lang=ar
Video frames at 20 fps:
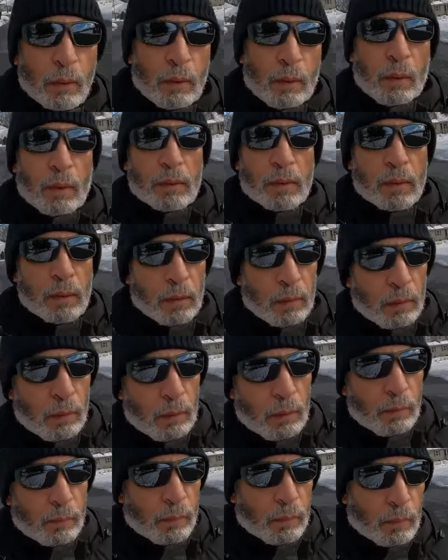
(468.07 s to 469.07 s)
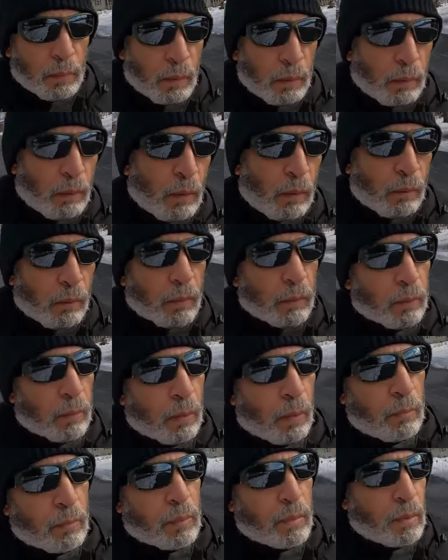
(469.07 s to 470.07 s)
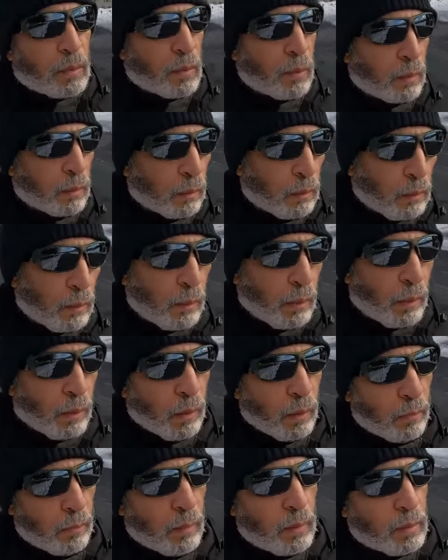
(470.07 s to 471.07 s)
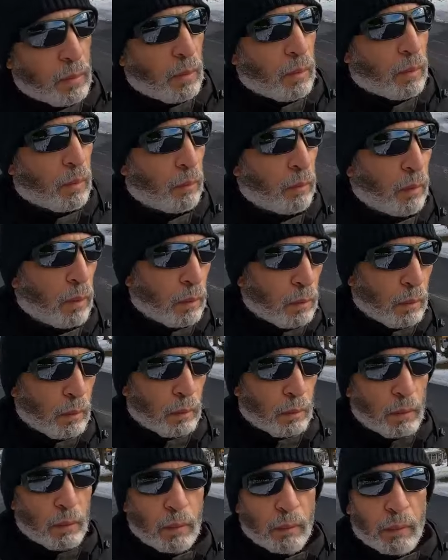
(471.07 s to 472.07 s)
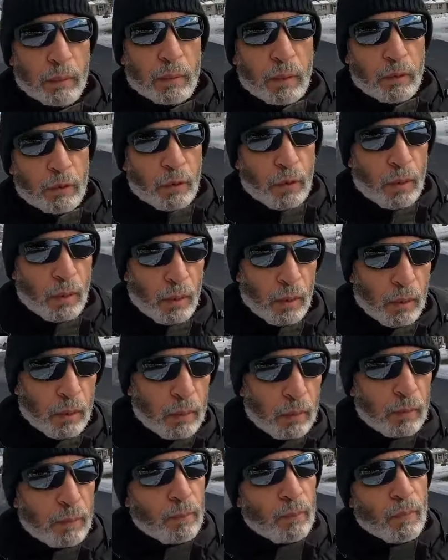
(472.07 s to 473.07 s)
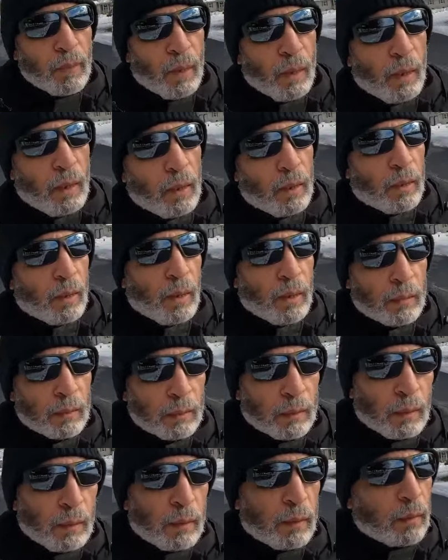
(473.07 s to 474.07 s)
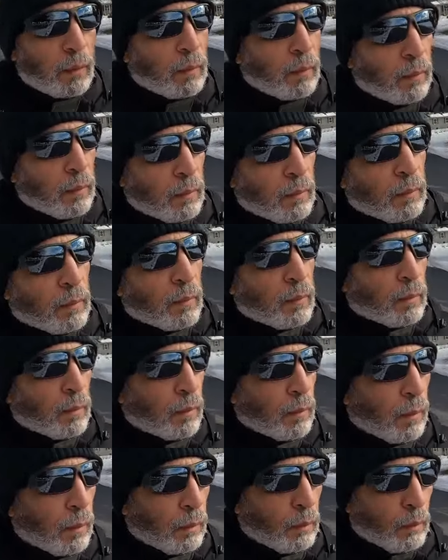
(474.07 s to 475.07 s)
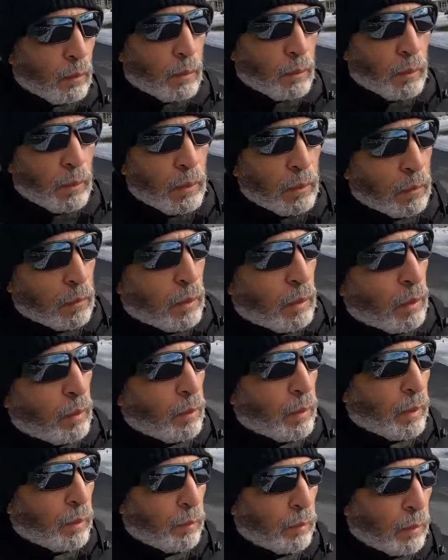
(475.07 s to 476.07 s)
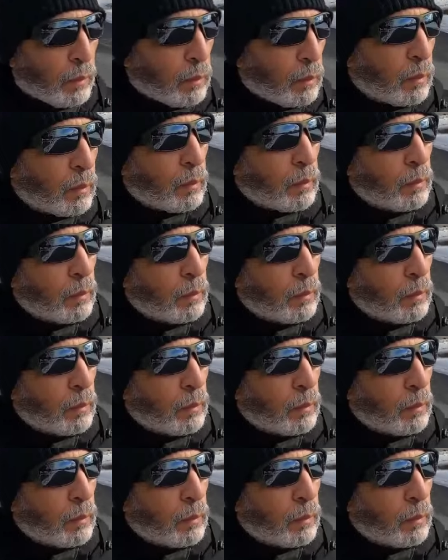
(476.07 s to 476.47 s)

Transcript: على اساس ان انا بيطلع لي حوالي خمسين سنت ولا حاجه 40 سنت ان القناه ما تجيش حقها حق حتى اقول لكم ايه يعني كلام عيب يعني